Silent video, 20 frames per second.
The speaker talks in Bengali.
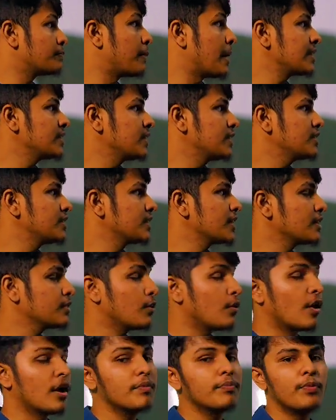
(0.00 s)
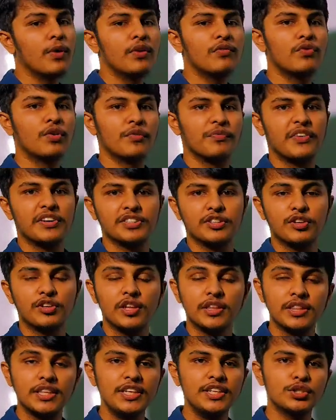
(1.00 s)
বাজেট সেটা ওয়ান পয়েন্ট ফোর পার্সেন্ট
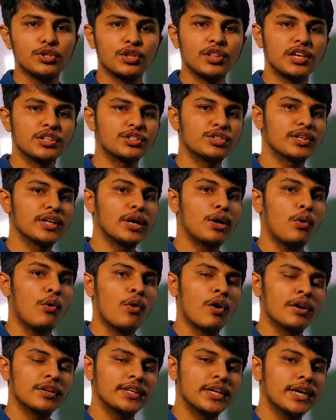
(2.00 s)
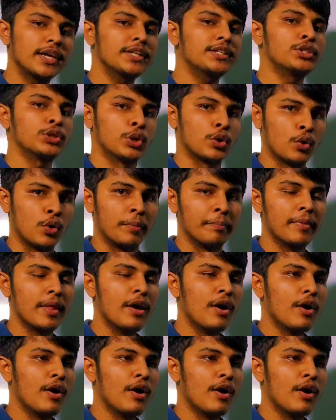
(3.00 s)
অর্থাৎ তিন শতাংশ থেকে অর্ধেকের চেয়েও কম